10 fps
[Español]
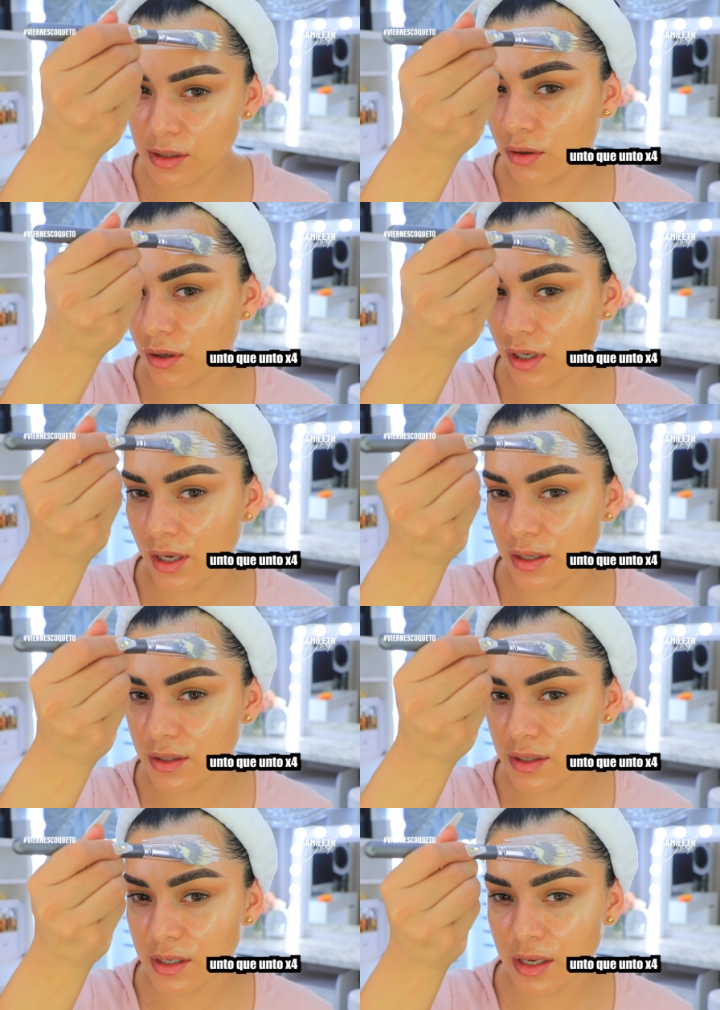Yo creo que ya
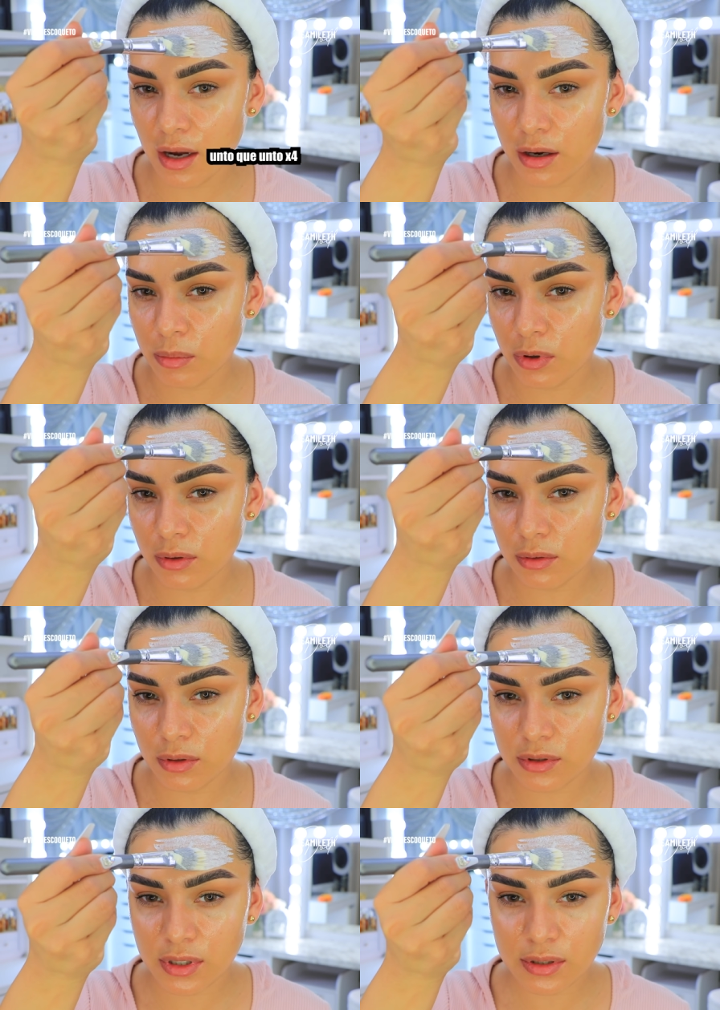esta sería como,
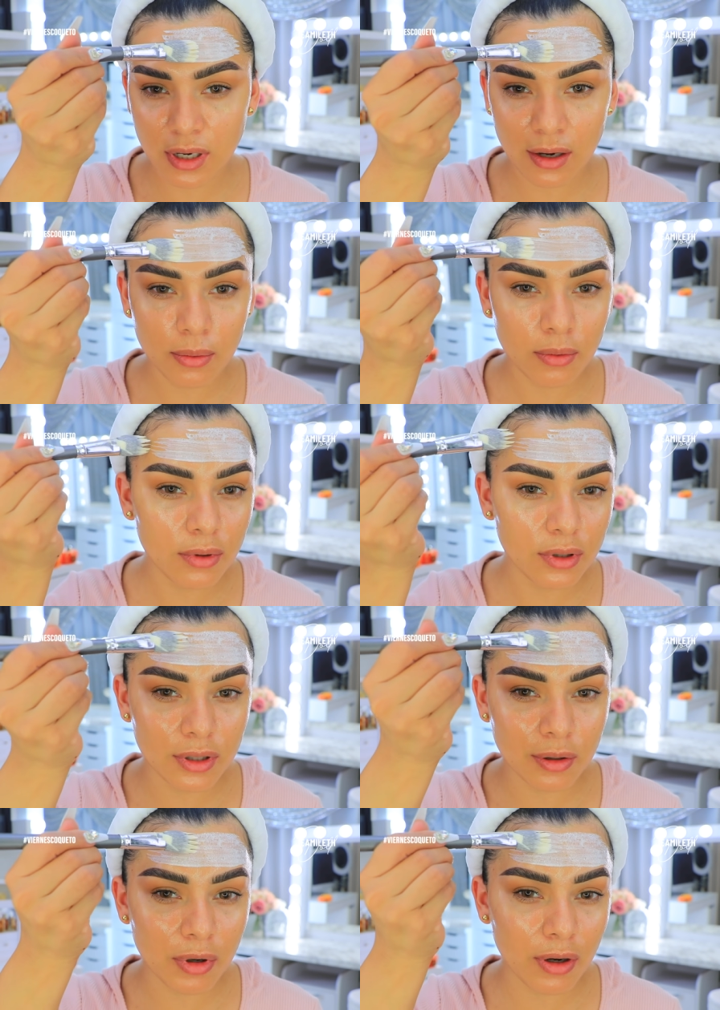no sé si la
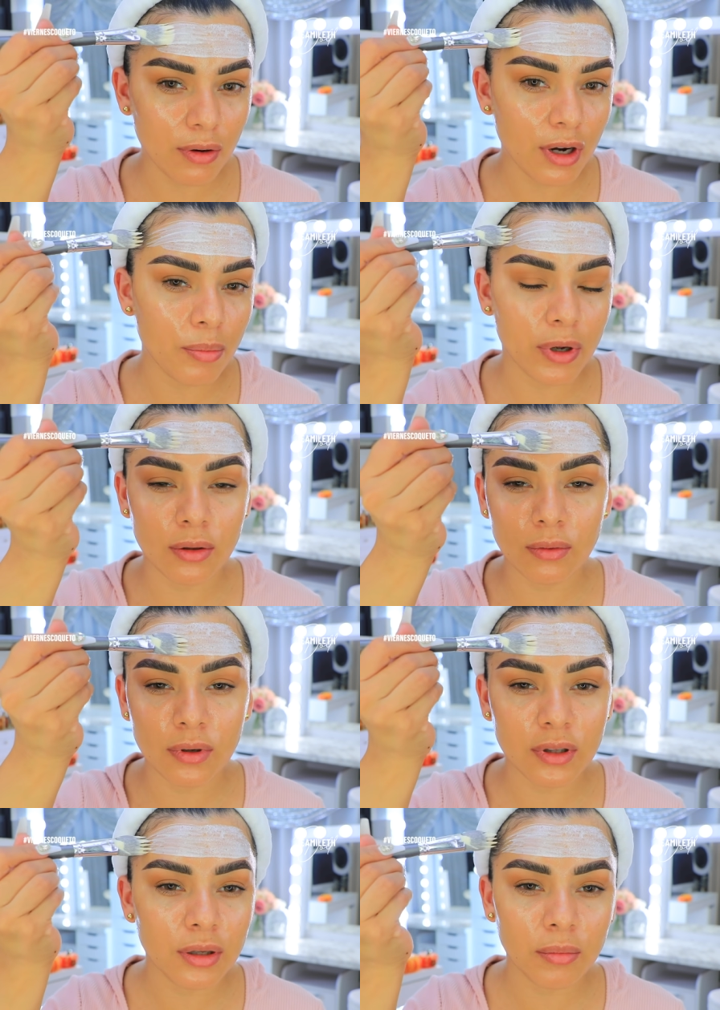última o la
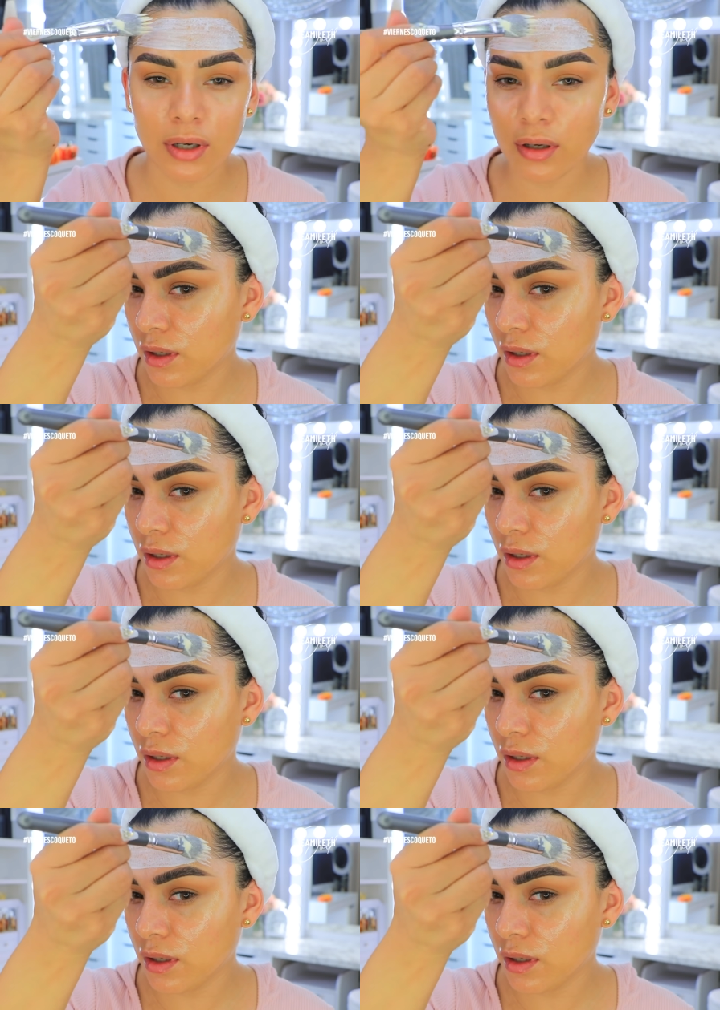penúltima.